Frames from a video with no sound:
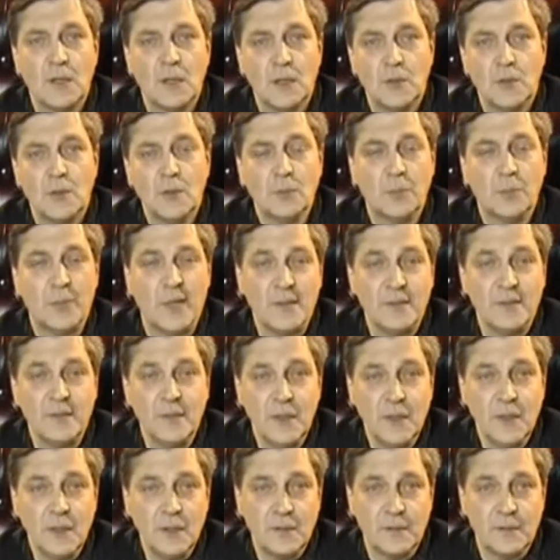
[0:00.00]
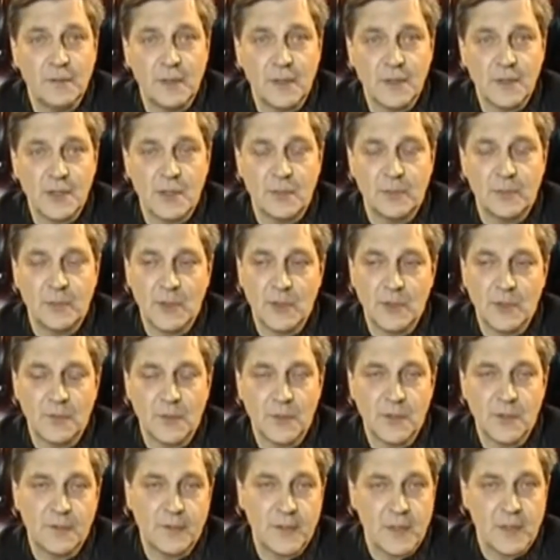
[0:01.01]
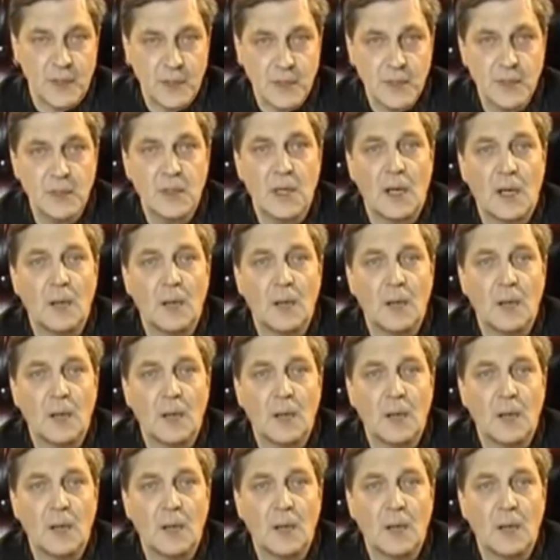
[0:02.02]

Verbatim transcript: и он поверит в волшебные свойства керосина.